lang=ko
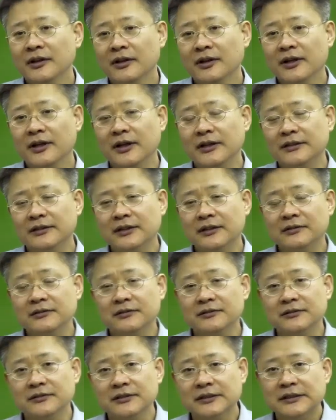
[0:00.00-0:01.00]
그러니까
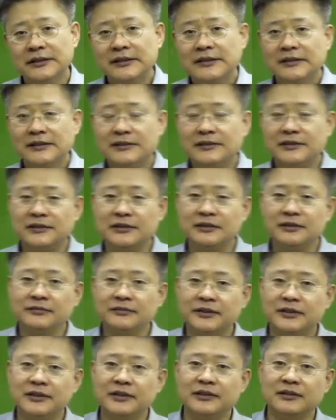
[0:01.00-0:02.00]
일단은
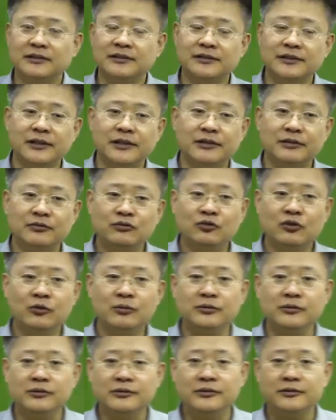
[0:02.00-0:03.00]
지금 이 이제
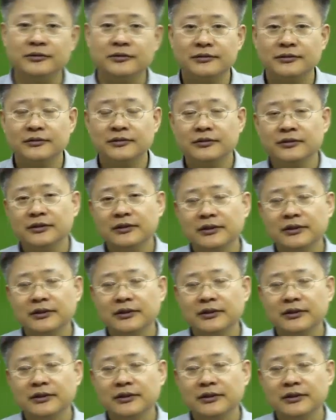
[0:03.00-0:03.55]
수업은